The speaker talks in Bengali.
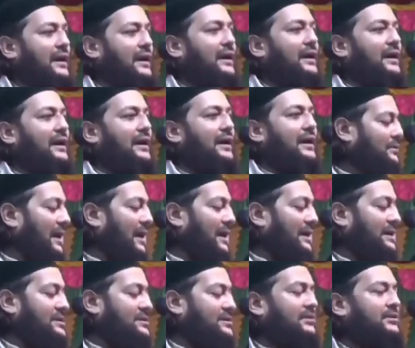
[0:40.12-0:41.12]
হানিফা আর
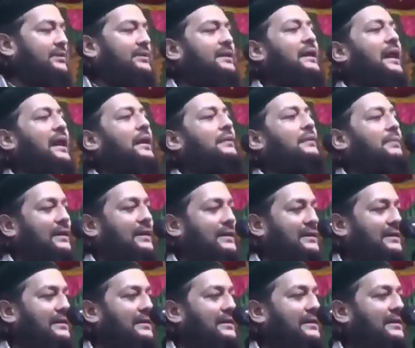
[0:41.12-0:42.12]
কোথায় নাসিরুদ্দিন
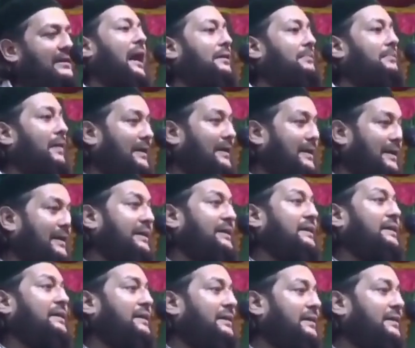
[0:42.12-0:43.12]
আলবানী এই
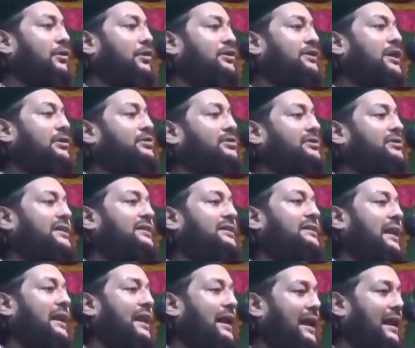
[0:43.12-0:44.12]
আলবানি কত বড়
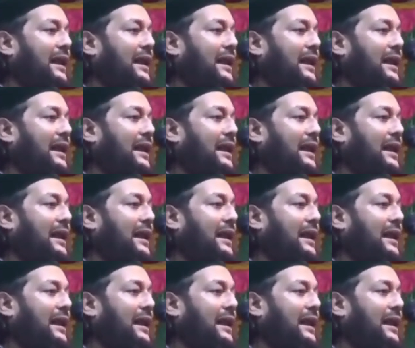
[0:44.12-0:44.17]
ইহুদির